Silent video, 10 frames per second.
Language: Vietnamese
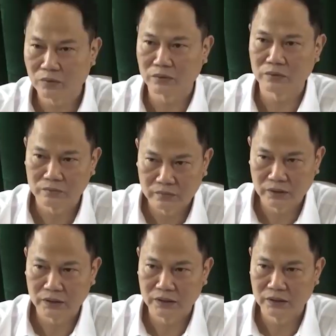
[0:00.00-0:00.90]
được nhận bằng
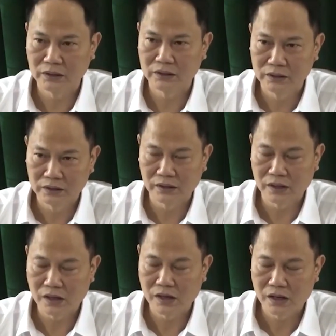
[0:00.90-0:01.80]
khen của Bộ trưởng
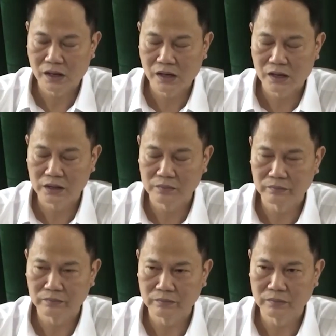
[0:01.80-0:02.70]
Bộ Giáo dục và Đào tạo
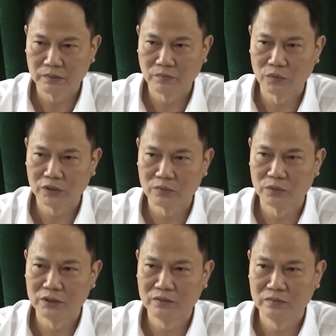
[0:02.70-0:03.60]
về
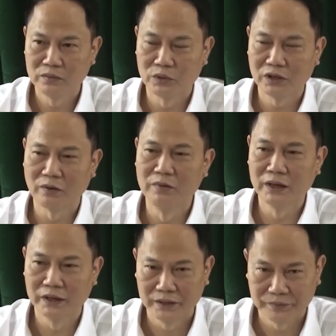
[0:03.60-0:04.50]
thành tích xuất sắc trong phong